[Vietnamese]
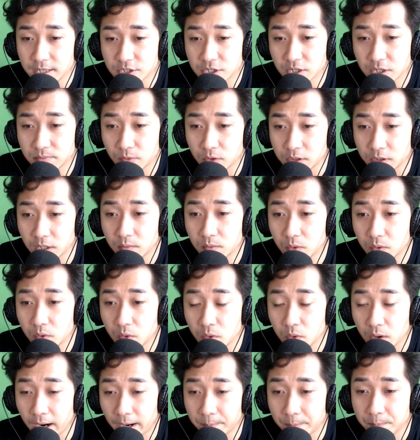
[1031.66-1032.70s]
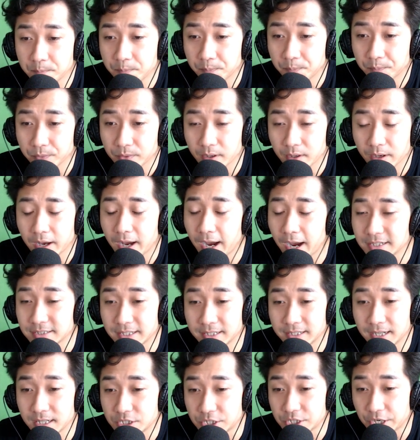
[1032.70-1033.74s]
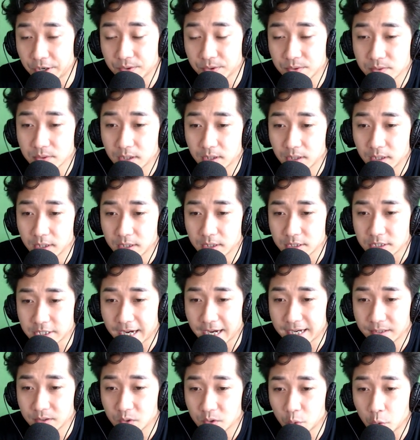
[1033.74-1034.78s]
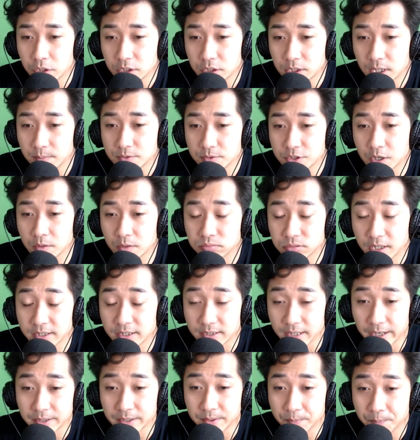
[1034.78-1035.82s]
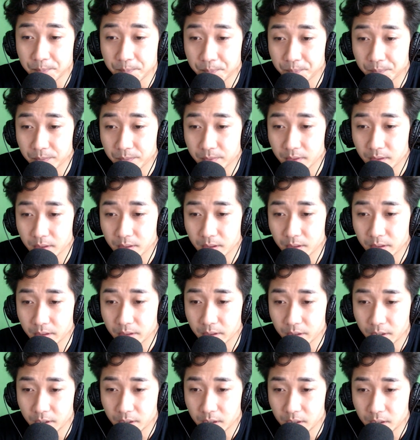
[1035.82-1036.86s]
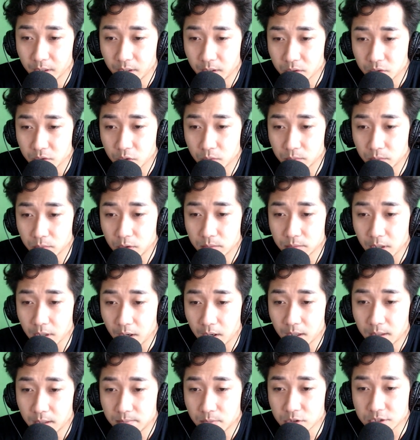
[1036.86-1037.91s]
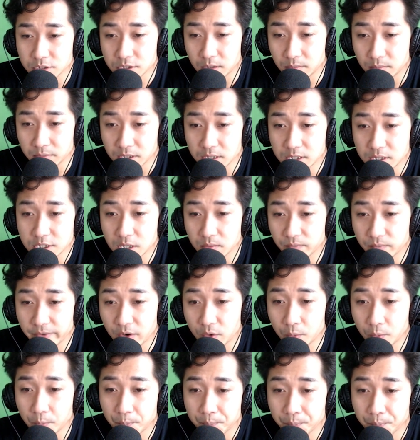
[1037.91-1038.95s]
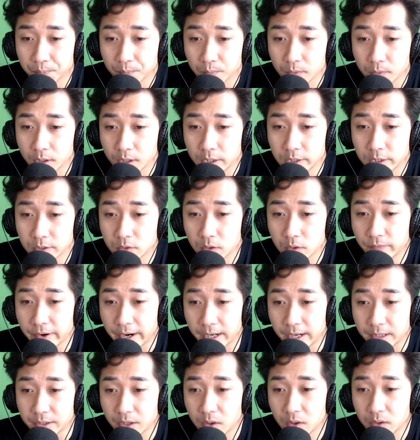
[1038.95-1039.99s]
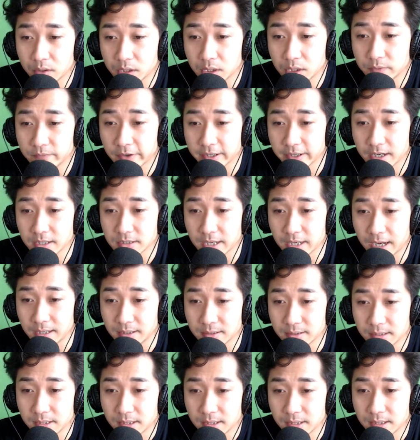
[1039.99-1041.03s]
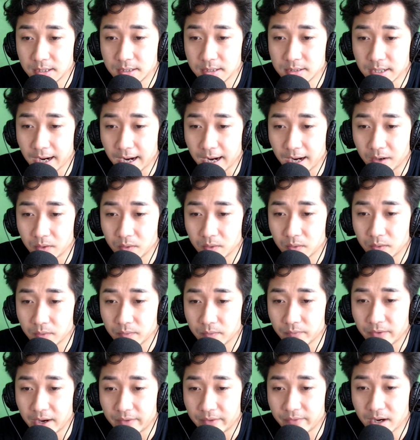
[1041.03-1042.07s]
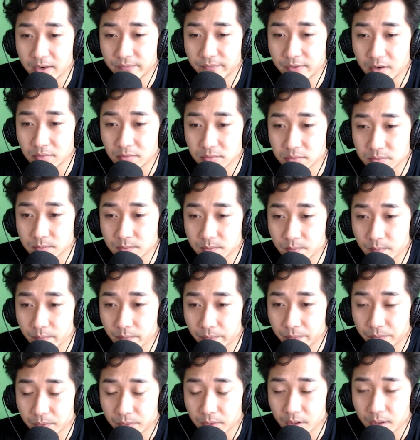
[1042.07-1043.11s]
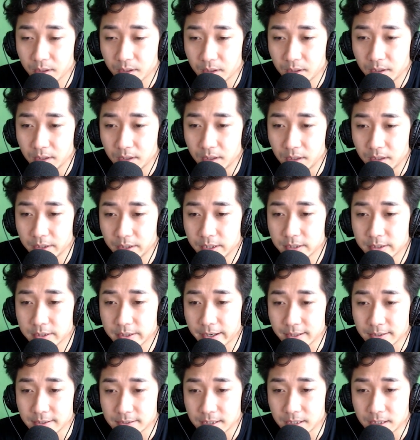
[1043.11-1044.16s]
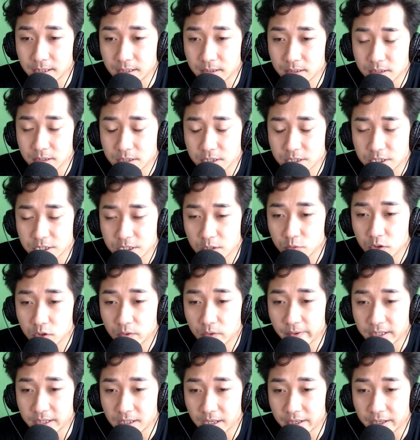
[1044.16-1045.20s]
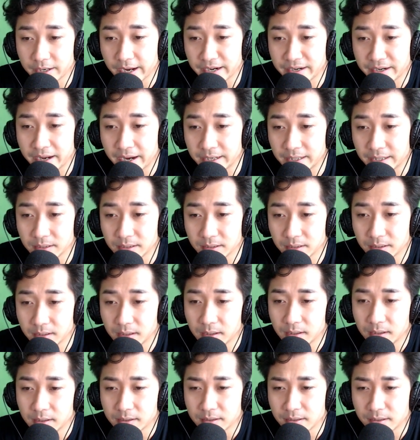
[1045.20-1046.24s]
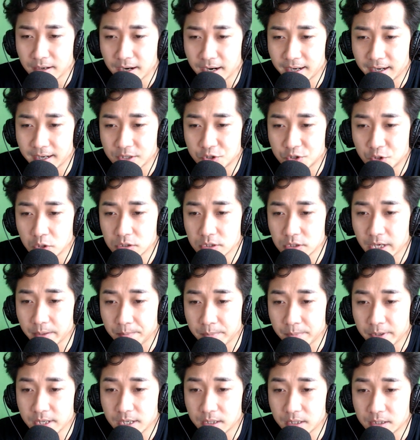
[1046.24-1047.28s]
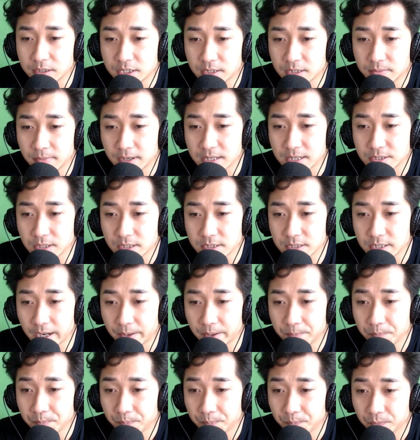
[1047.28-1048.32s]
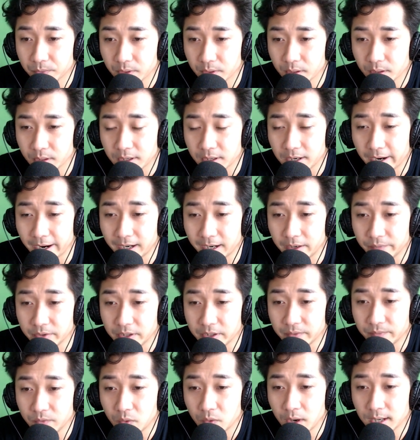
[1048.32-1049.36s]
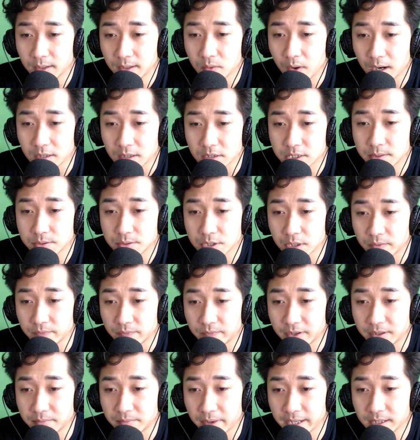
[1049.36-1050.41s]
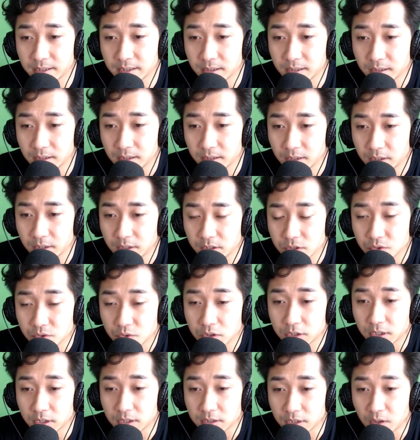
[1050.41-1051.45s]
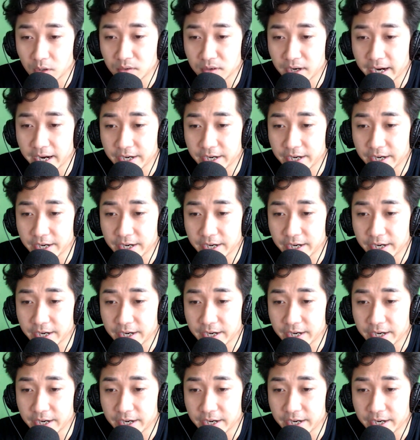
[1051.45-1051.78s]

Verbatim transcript: Clint nâng tay phải lên, linh tính trào ra, chạm vào ngôi sao tượng trưng cho chính nghĩa kia. Trong chốc lát, hắn nhìn thấy một hình ảnh mờ ảo, vặn vẹo, trông thấy tiểu thư chính nghĩa váy dài cung đình, mặc áo màu trắng gạo, ngồi trên chiếc ghế trong một góc u ám, hai tay đan chéo, trán cúi thấp chống trên tay.